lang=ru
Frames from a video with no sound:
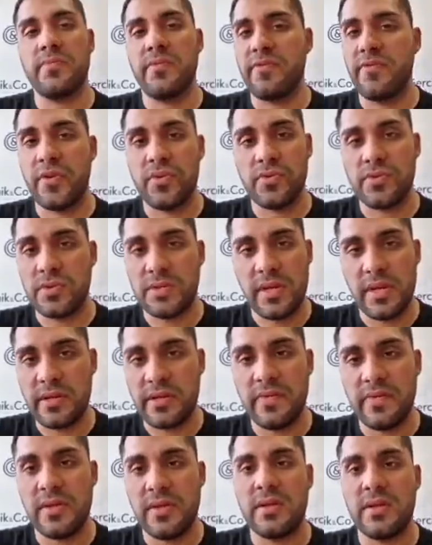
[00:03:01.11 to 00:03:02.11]
по факту
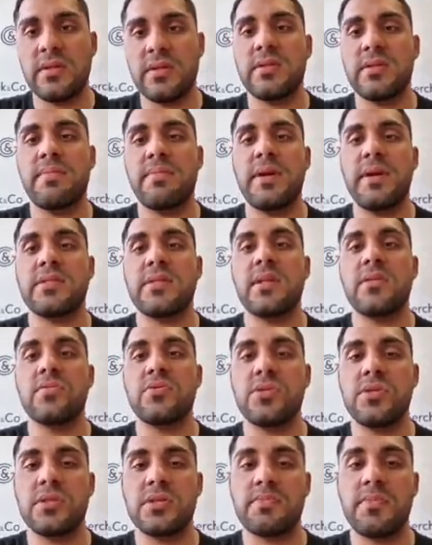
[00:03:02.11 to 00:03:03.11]
следовал
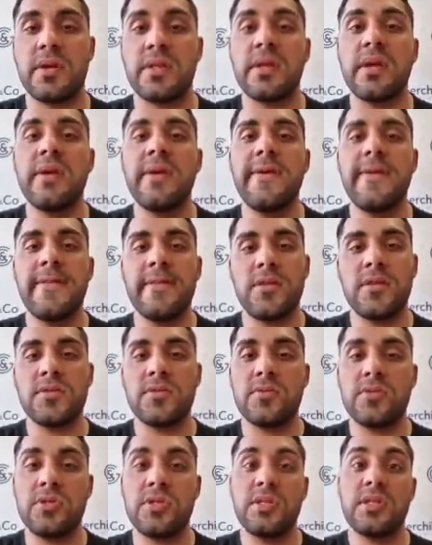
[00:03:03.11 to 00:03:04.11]
последующий спад. То
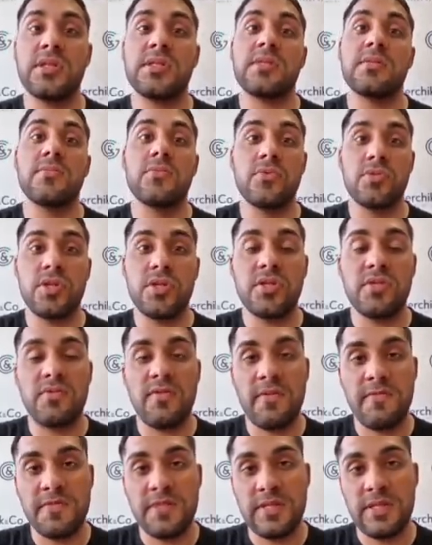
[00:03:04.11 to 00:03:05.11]
есть в случае, если мы
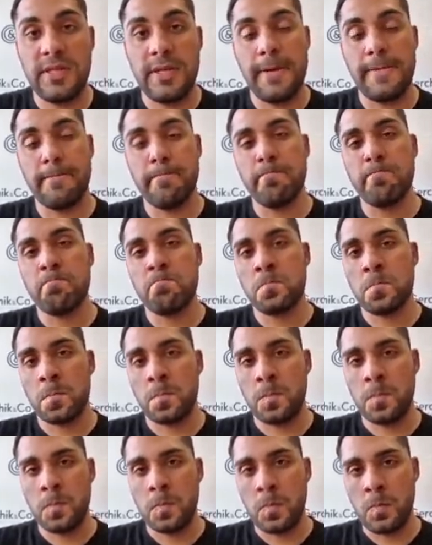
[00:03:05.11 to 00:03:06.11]
учитываем все
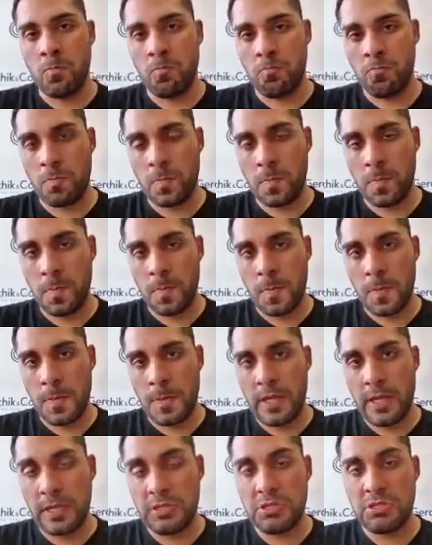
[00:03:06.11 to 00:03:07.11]

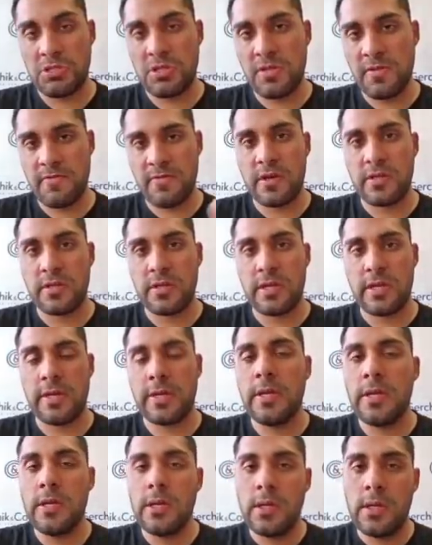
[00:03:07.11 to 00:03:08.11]
технические
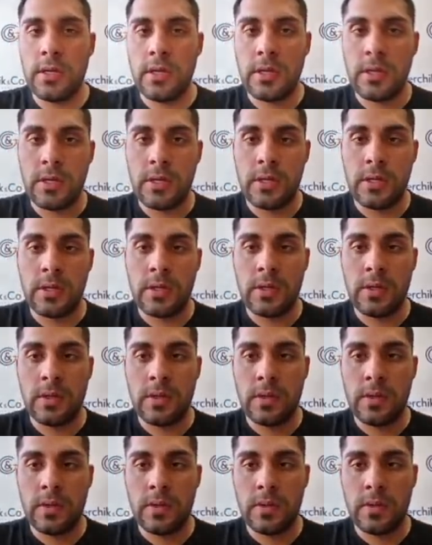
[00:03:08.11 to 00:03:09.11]
факторы
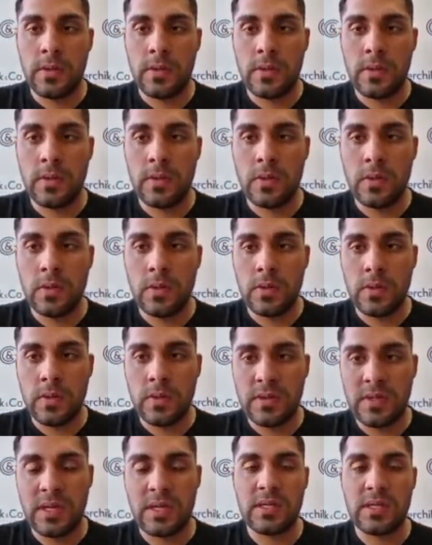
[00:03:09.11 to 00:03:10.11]

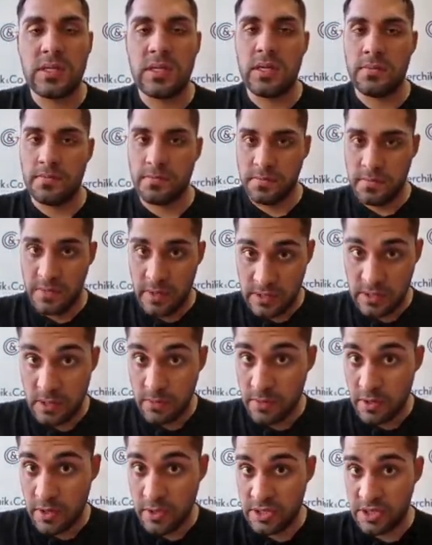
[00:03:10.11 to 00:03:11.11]
э техники
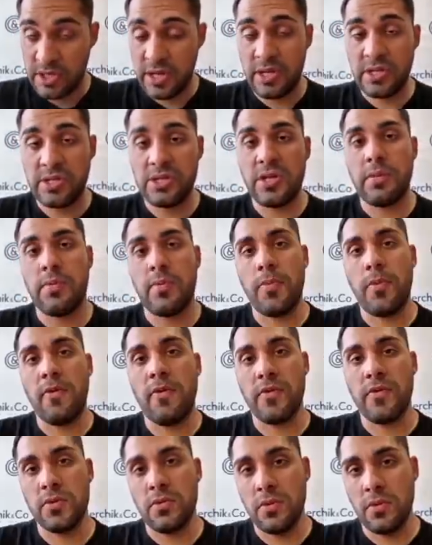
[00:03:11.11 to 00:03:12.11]
Александра Михайловича Герчика по
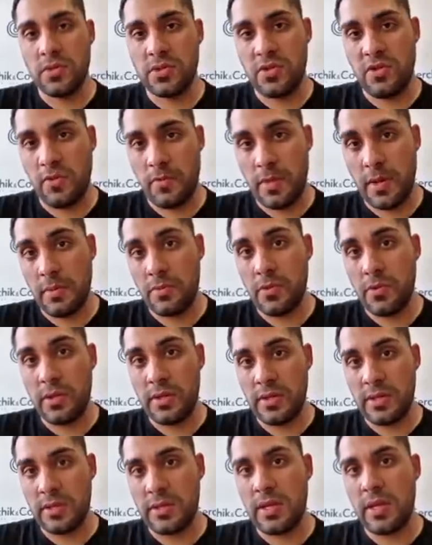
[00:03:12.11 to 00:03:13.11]
поводу ложного
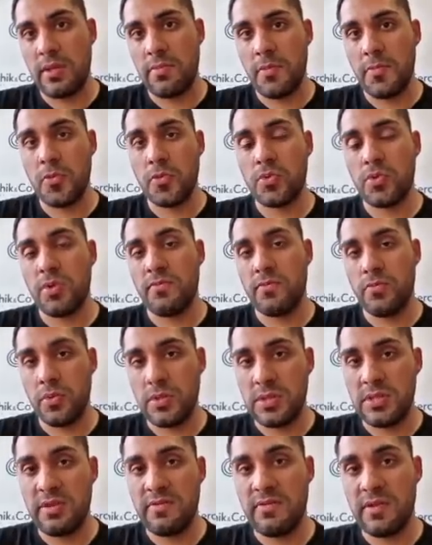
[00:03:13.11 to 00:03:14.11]
пробоя и так далее, по поводу
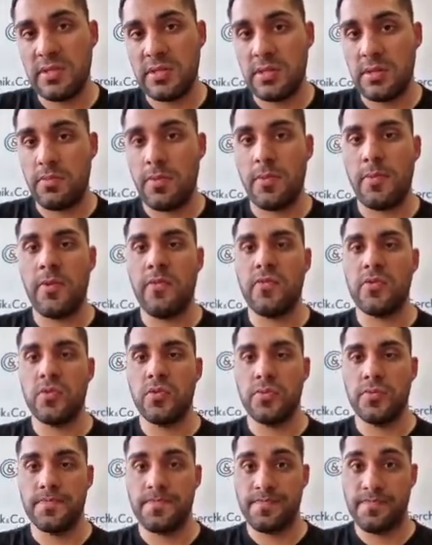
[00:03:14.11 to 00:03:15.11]
импульсивности, по
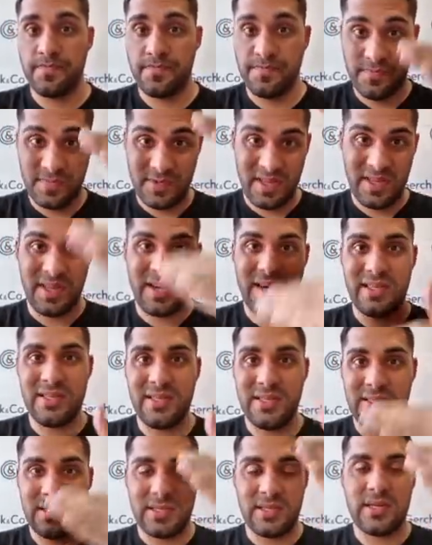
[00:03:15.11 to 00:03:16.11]
поводу
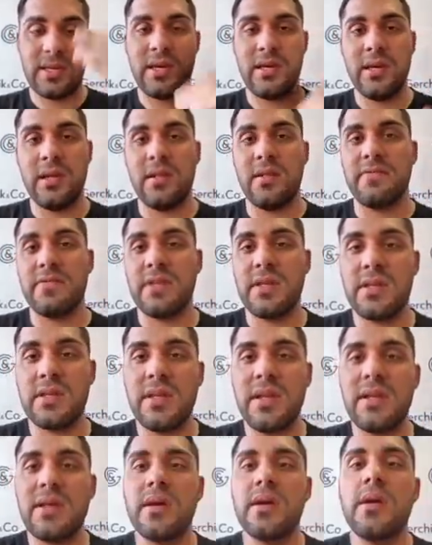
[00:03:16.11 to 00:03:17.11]
границы каналов и так
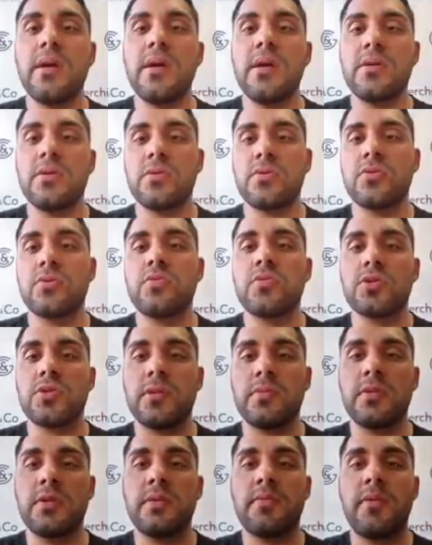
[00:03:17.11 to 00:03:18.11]
далее, то тут
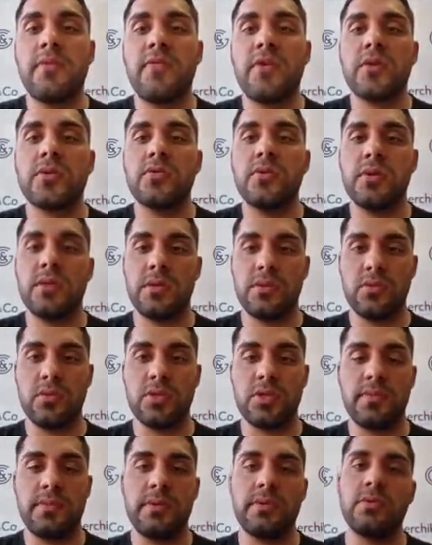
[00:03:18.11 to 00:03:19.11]
можно было по факту это
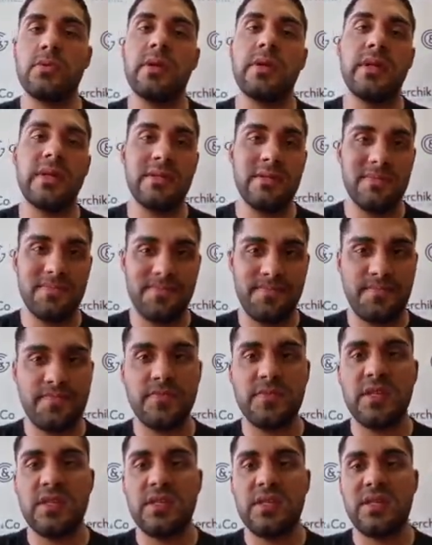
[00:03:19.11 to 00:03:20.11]
тоже предугадать,
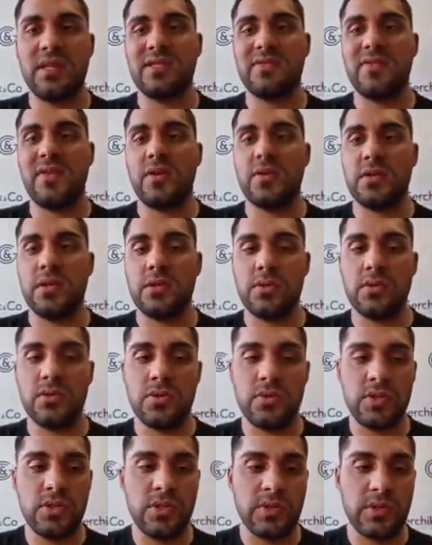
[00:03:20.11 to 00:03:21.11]
этот разворот, который
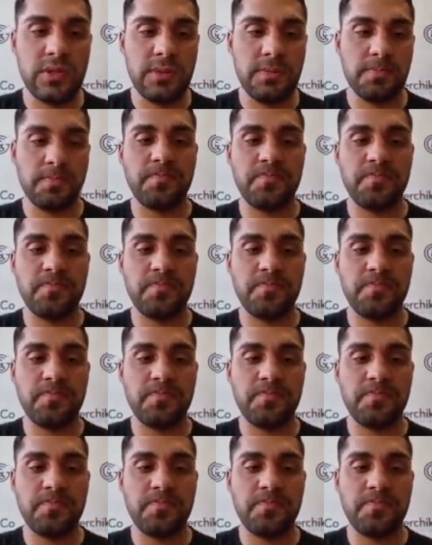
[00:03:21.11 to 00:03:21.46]
случился.